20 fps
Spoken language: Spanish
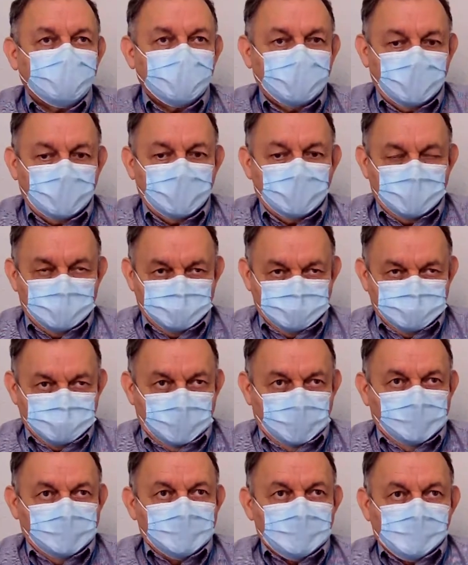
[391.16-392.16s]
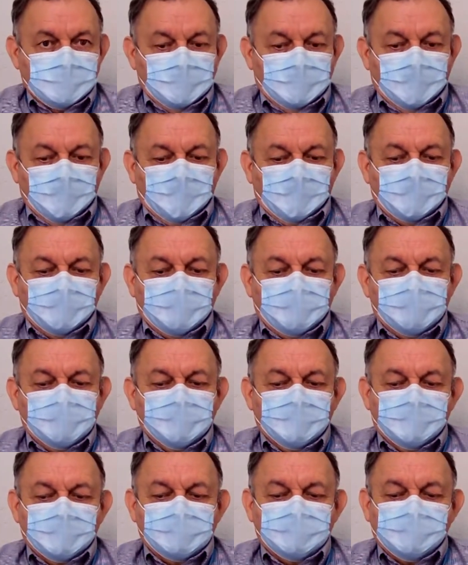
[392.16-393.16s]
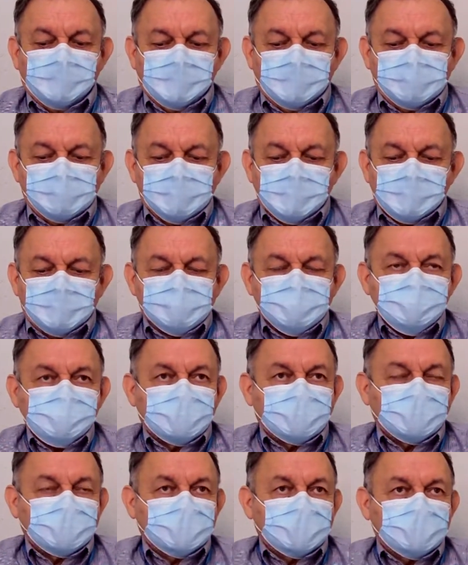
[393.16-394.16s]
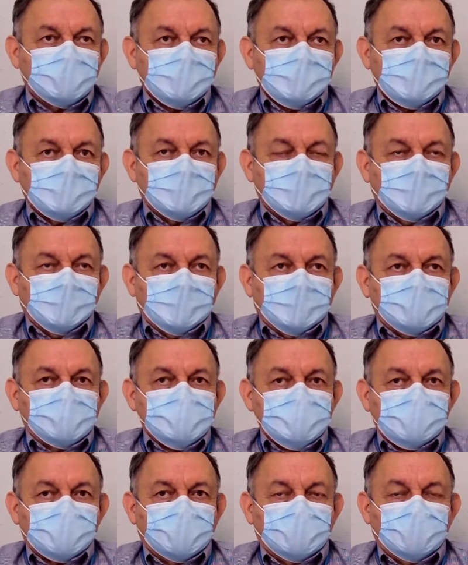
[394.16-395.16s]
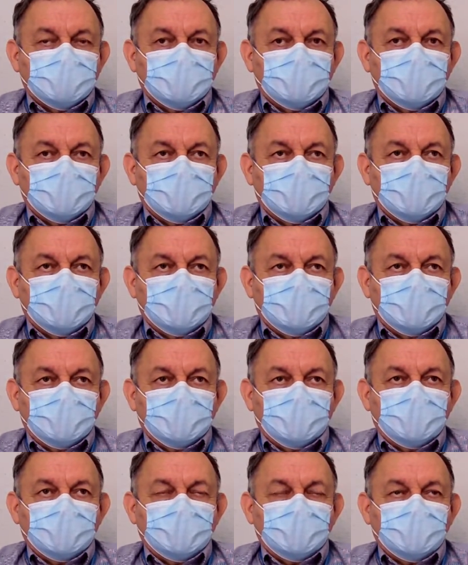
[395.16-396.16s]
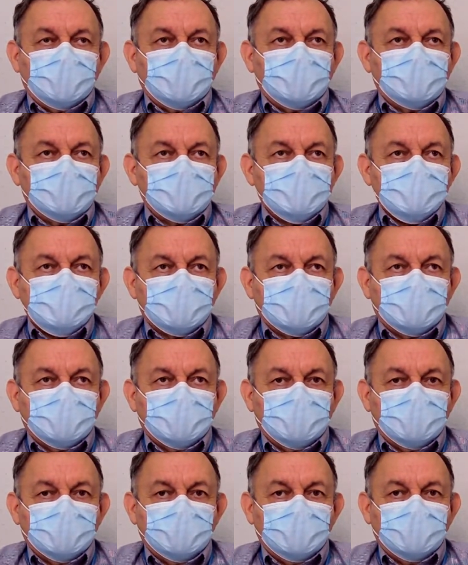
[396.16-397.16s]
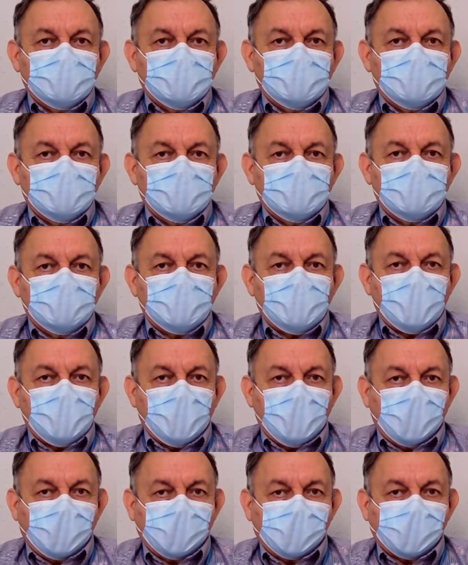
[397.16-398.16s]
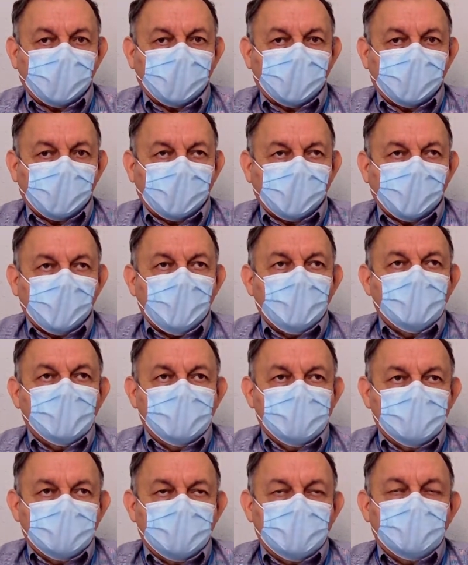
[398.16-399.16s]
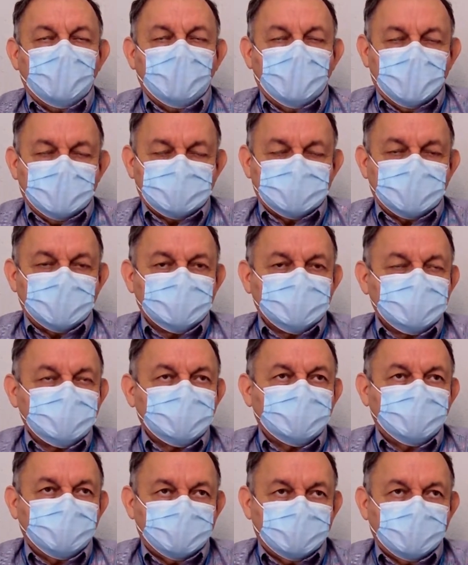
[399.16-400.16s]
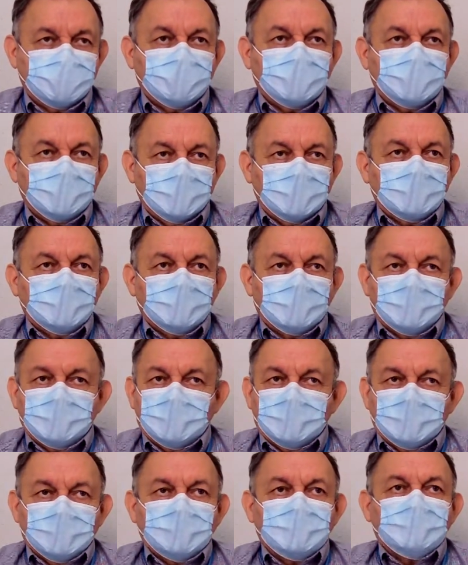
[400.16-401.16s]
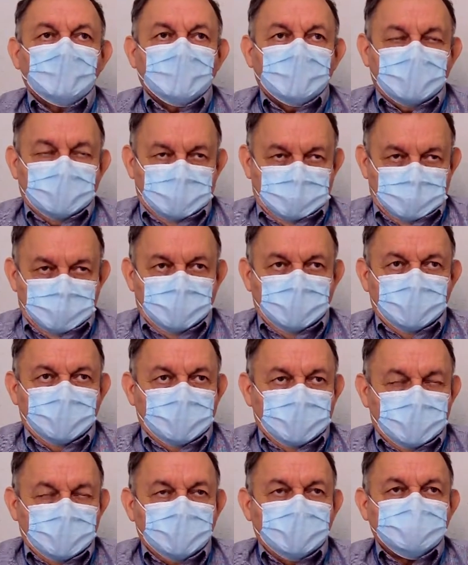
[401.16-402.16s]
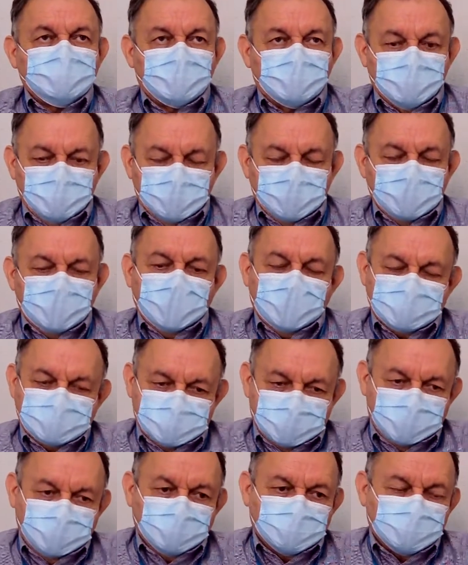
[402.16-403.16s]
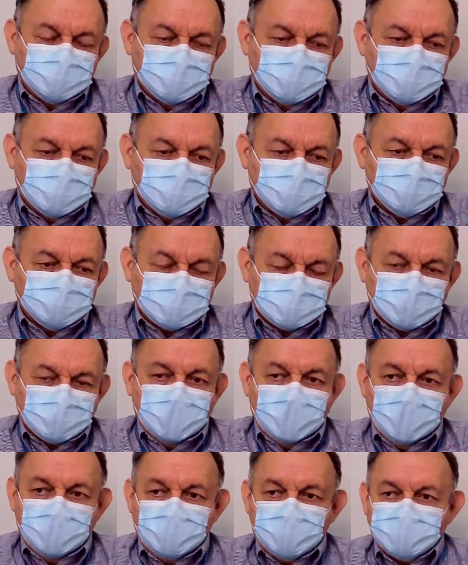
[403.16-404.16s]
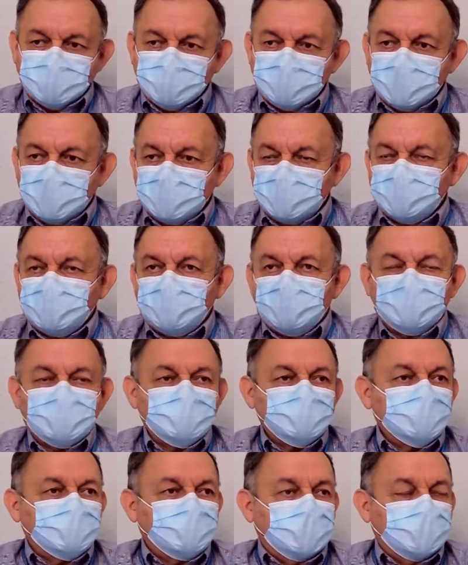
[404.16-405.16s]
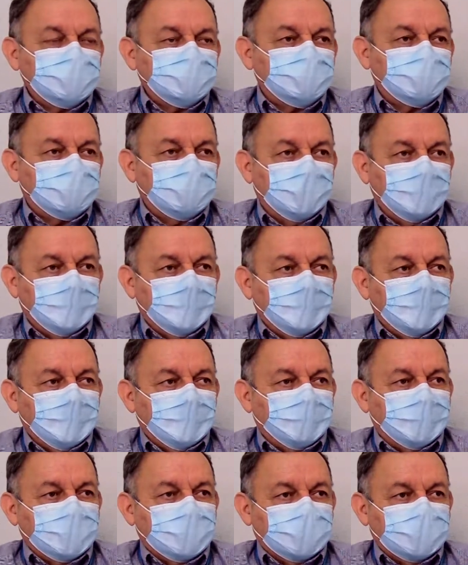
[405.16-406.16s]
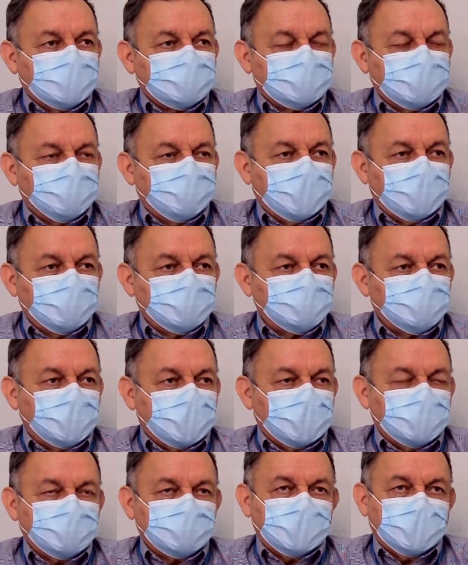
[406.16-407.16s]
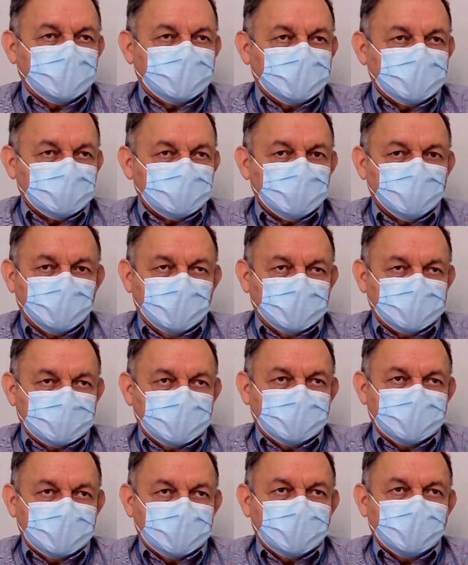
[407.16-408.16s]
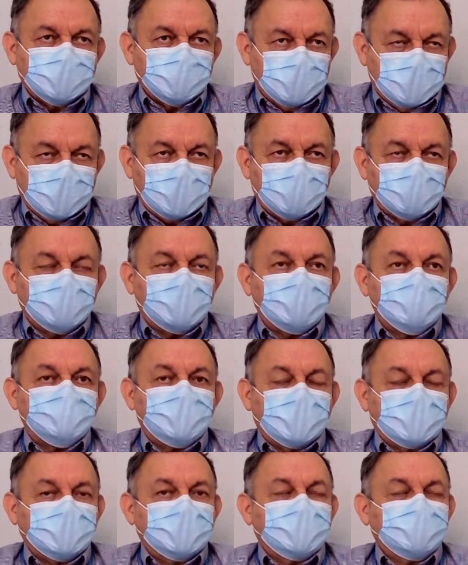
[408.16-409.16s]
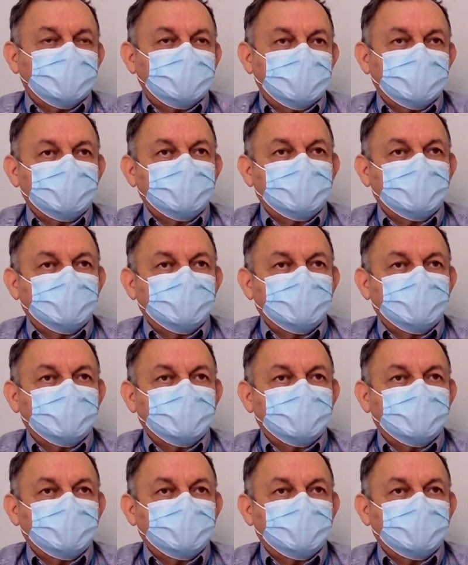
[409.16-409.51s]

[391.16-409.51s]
Importante entonces eh, mencionar, profe, entonces la tecnología pues serviría, pero para quienes lo tengan, pero para quienes no, entonces tienen ya sus propias herramientas. Es comunicarse con, con su escuela, con su director o con su maestro, para que sepan los horarios de atención que están teniendo en cada uno de los planteles.